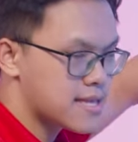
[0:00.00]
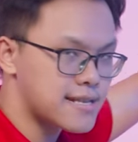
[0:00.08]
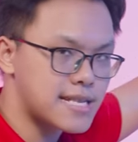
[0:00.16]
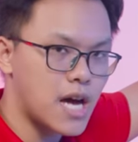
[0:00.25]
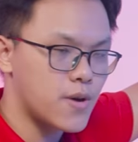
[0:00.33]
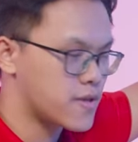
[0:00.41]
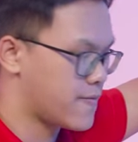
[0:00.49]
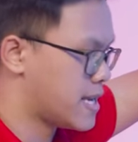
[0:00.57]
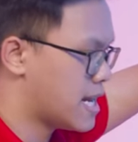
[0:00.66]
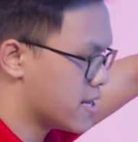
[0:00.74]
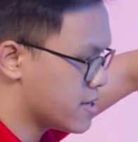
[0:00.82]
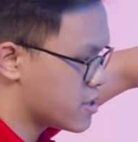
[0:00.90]
tại sao tại vì
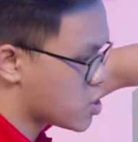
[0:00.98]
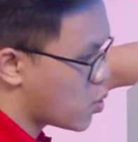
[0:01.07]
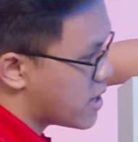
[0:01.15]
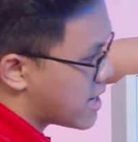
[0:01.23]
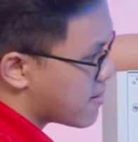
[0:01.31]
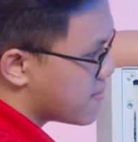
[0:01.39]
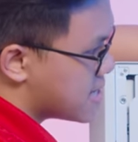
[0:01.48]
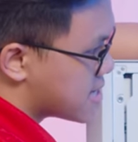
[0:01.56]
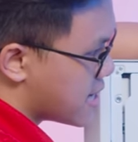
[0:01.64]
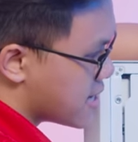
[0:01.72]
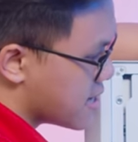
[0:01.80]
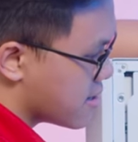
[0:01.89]
đây là những chỗ để anh em đi
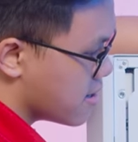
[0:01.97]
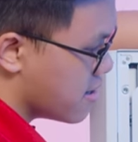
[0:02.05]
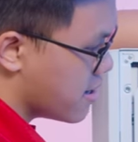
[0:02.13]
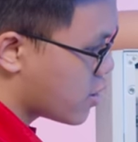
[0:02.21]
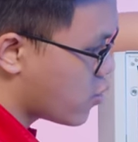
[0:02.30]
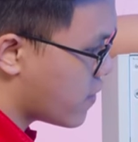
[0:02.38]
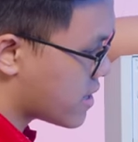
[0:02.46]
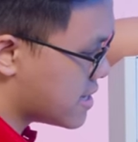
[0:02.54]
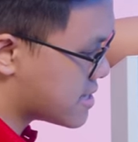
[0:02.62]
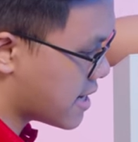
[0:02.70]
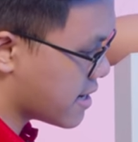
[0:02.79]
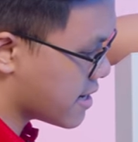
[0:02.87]
dây đấy khu vực
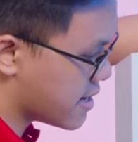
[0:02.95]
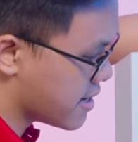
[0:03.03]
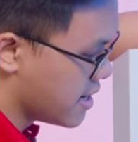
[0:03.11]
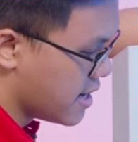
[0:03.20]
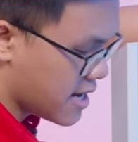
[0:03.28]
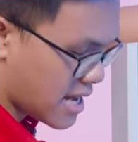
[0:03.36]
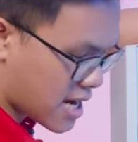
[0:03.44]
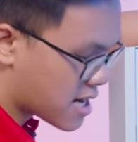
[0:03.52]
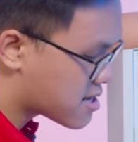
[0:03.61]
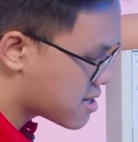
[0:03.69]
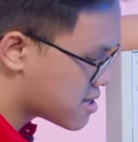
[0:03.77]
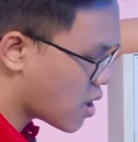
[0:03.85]
đi dây ở đây
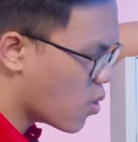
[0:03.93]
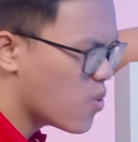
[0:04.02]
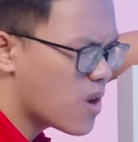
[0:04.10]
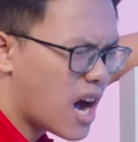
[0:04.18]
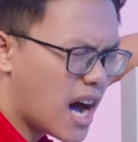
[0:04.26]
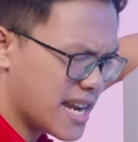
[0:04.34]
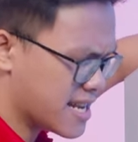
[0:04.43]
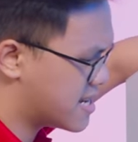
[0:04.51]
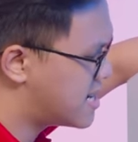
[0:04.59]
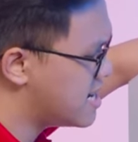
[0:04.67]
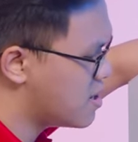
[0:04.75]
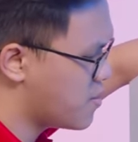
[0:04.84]
cất giấu ẩn kỹ